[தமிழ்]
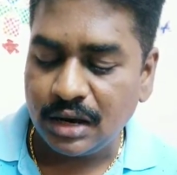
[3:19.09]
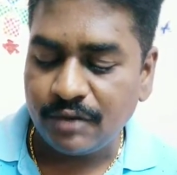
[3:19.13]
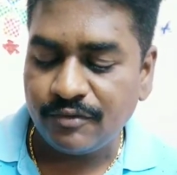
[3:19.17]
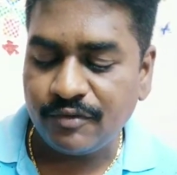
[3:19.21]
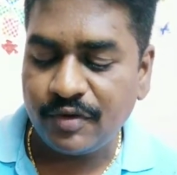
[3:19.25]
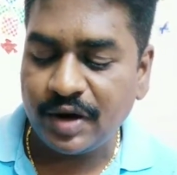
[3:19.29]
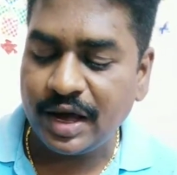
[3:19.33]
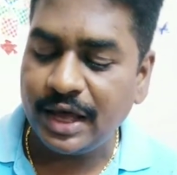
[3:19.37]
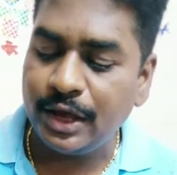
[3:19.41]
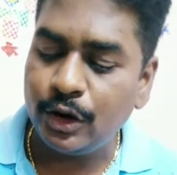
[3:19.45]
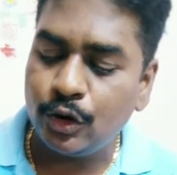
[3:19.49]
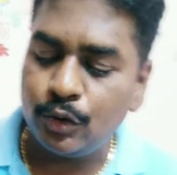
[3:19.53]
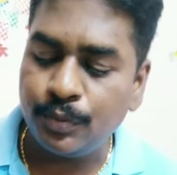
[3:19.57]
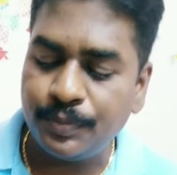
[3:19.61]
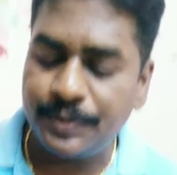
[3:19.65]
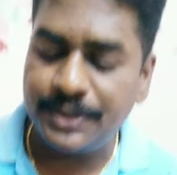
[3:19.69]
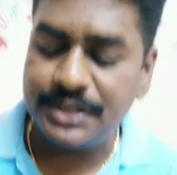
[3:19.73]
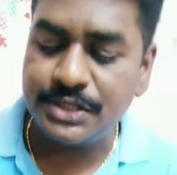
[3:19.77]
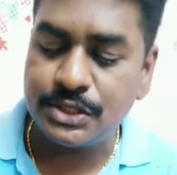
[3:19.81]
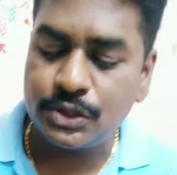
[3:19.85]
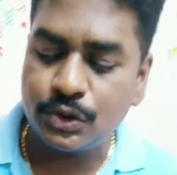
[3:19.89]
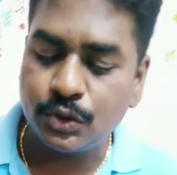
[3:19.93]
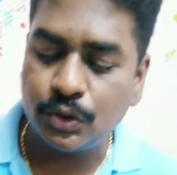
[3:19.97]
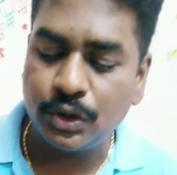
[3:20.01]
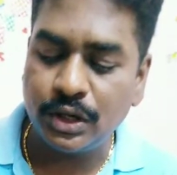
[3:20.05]
ஃபைவ்
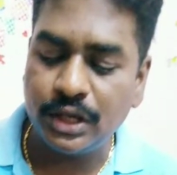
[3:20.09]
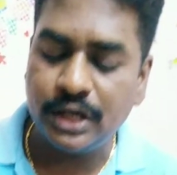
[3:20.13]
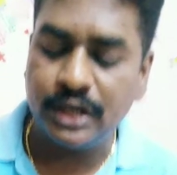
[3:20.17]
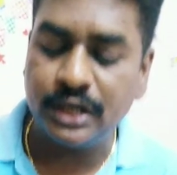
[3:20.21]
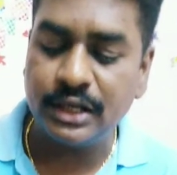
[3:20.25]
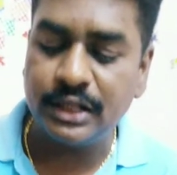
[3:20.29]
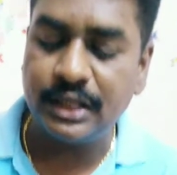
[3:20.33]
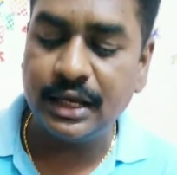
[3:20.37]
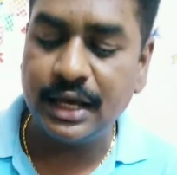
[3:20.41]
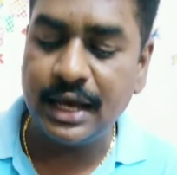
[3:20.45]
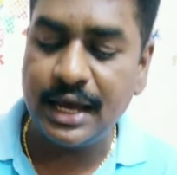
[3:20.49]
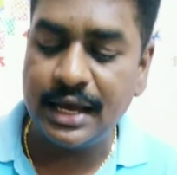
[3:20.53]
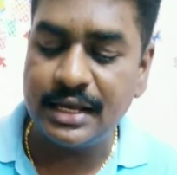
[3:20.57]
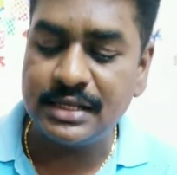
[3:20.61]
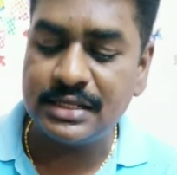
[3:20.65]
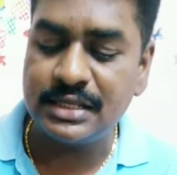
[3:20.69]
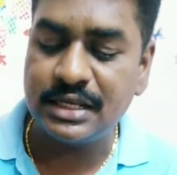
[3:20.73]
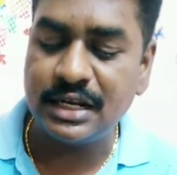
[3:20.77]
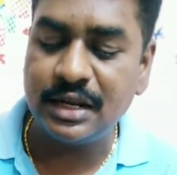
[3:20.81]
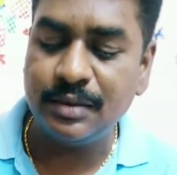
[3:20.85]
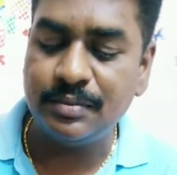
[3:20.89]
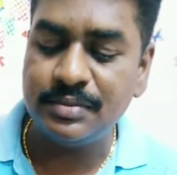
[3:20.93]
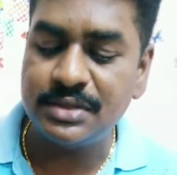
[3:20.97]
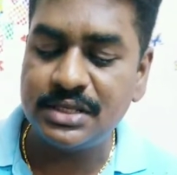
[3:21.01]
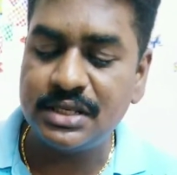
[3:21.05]
ருப்பீஸு கூட இருக்குதுங்க
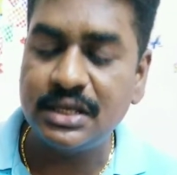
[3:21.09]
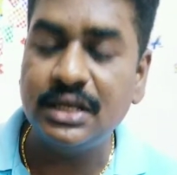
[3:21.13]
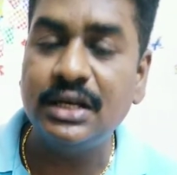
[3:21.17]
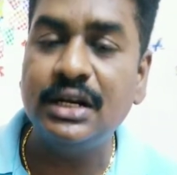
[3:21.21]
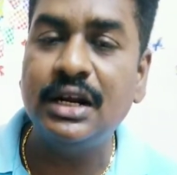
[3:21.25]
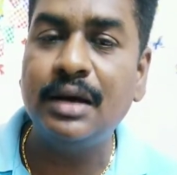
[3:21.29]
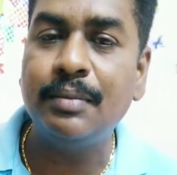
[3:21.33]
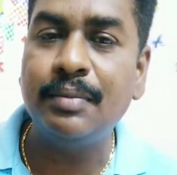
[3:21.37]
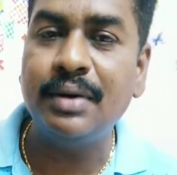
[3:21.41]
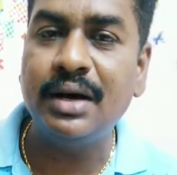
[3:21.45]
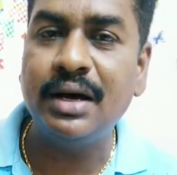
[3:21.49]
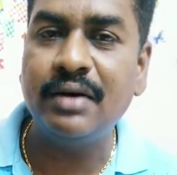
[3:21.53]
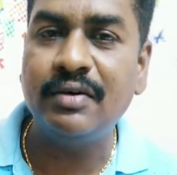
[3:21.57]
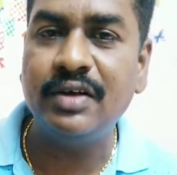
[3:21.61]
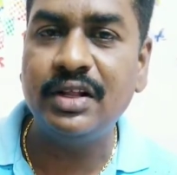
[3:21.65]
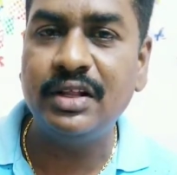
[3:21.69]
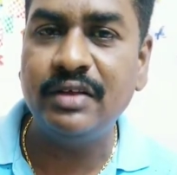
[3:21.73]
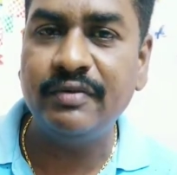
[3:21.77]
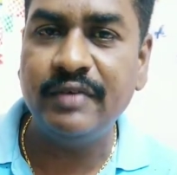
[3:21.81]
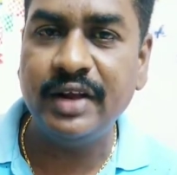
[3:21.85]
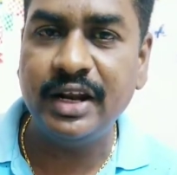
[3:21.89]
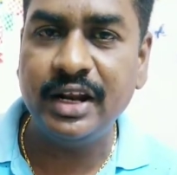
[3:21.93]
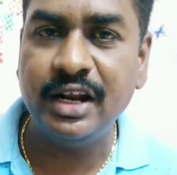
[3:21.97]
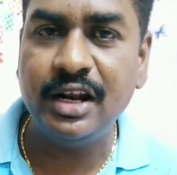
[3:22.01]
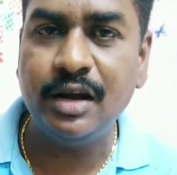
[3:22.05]
ஐஸ்கிரீம்ஸு நம்ம வந்து
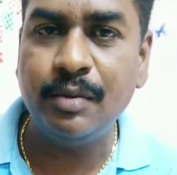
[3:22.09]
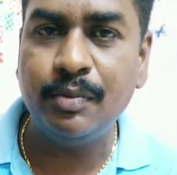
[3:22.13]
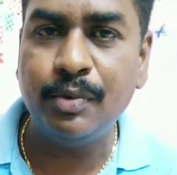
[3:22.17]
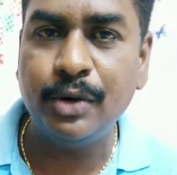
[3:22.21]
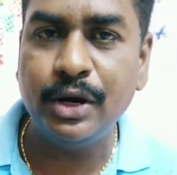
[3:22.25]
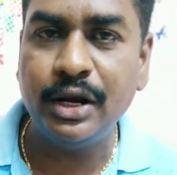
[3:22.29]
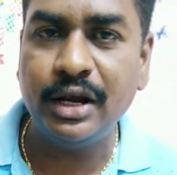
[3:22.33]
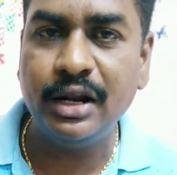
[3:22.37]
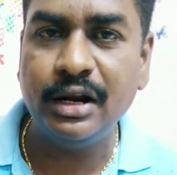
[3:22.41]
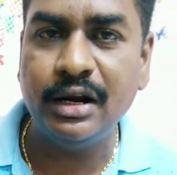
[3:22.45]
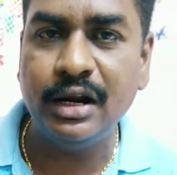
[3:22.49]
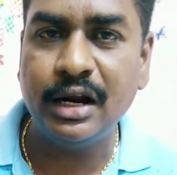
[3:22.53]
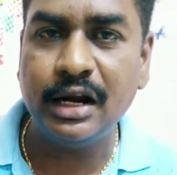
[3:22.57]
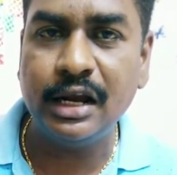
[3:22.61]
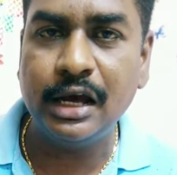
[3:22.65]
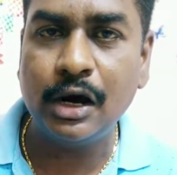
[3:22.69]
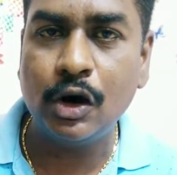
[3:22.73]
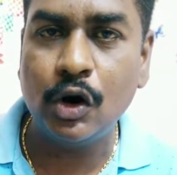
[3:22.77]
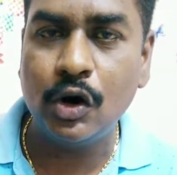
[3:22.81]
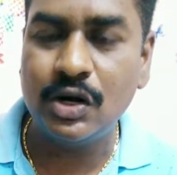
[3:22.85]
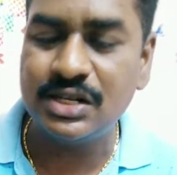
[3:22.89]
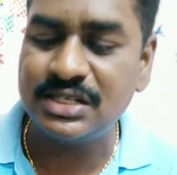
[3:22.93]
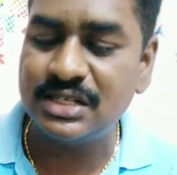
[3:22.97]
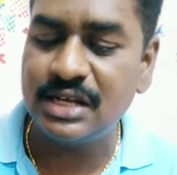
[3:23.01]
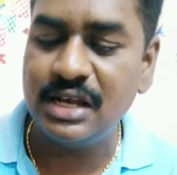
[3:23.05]
வெளியில் போய் நிறைய
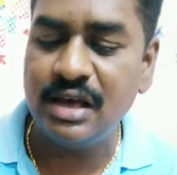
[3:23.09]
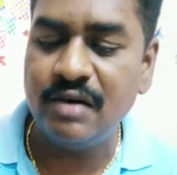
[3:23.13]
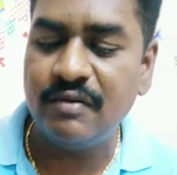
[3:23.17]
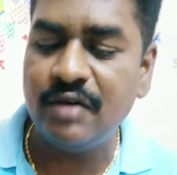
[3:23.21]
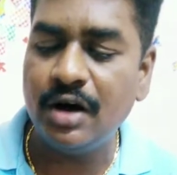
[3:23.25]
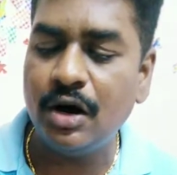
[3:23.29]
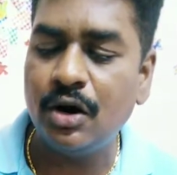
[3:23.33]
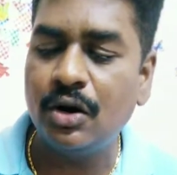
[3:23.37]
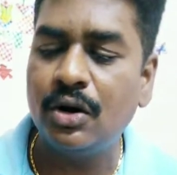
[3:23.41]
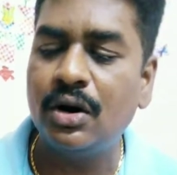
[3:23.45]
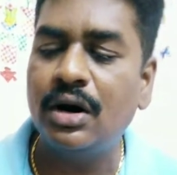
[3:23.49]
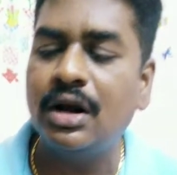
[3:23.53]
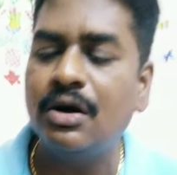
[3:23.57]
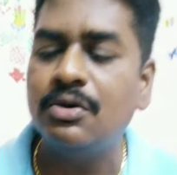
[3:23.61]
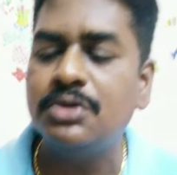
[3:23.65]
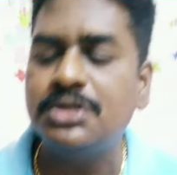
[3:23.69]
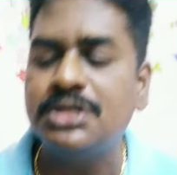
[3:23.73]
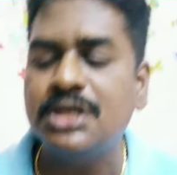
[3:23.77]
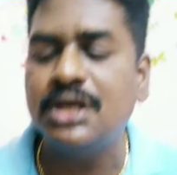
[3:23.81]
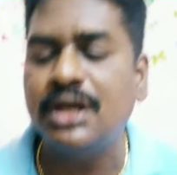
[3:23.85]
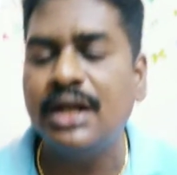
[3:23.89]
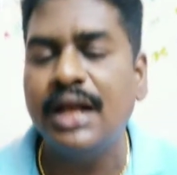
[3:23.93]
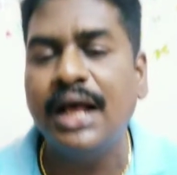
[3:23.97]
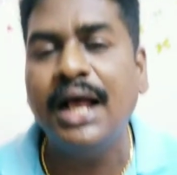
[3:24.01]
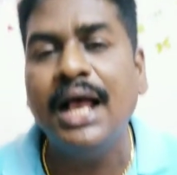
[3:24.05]
காஸ்ட்லியாக வாங்கணும்னு
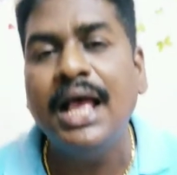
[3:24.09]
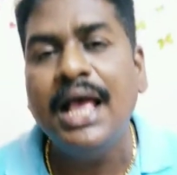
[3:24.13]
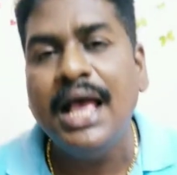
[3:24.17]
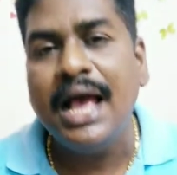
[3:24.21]
அவசியம் இல்லை